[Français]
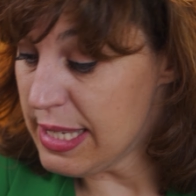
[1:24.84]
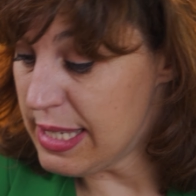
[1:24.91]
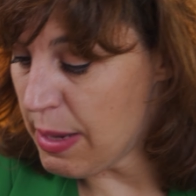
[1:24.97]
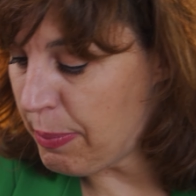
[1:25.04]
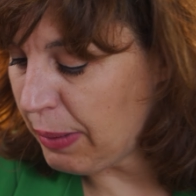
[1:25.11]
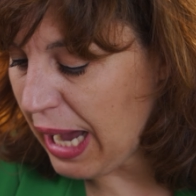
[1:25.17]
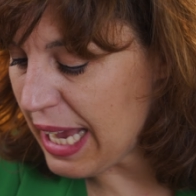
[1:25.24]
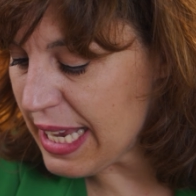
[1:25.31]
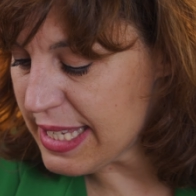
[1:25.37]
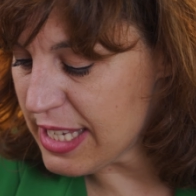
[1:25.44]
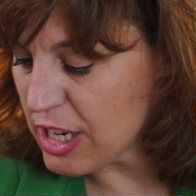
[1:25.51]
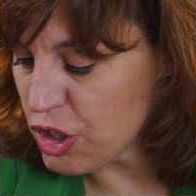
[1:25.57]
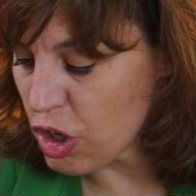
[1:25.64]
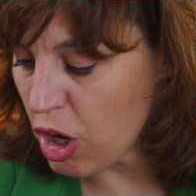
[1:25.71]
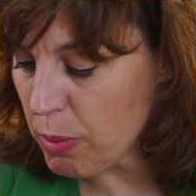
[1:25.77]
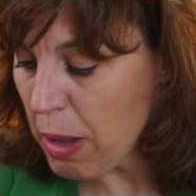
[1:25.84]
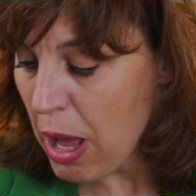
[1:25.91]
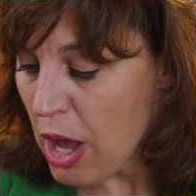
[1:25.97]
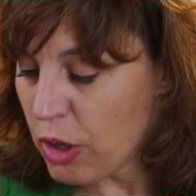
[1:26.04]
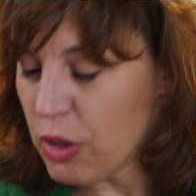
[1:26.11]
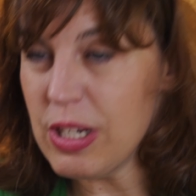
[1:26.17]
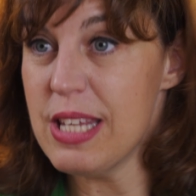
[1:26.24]
Ses bras et ses jambes
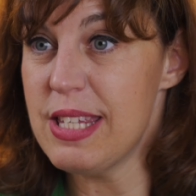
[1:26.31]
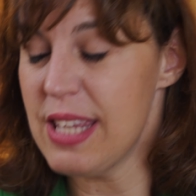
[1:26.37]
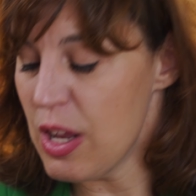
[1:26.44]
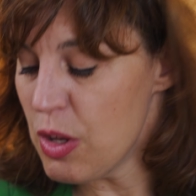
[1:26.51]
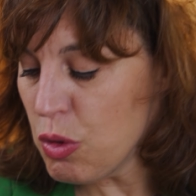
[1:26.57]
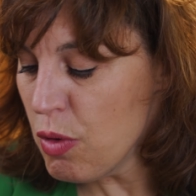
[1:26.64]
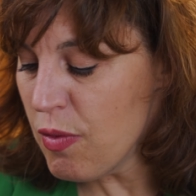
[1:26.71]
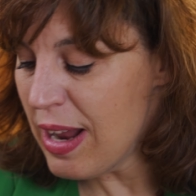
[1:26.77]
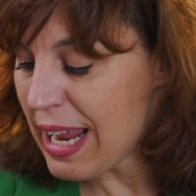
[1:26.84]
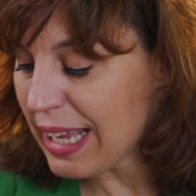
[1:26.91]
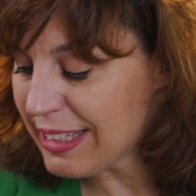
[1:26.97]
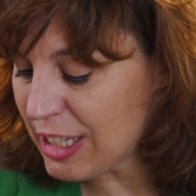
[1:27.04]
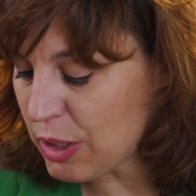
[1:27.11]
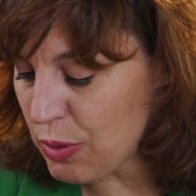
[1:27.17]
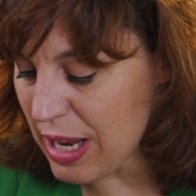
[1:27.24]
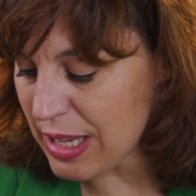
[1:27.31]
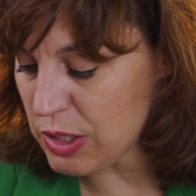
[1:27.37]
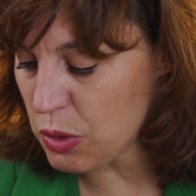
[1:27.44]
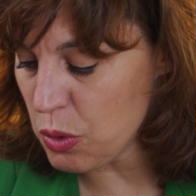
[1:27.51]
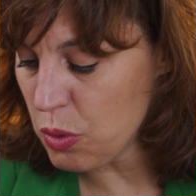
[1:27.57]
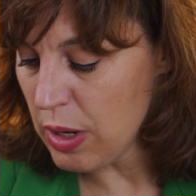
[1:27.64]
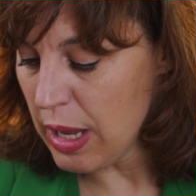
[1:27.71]
connaissaient une nouvelle
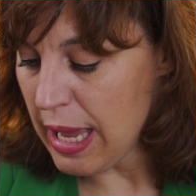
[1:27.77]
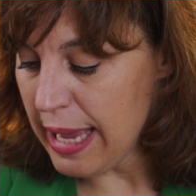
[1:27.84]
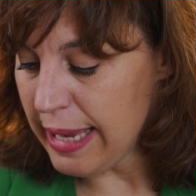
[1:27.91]
articulation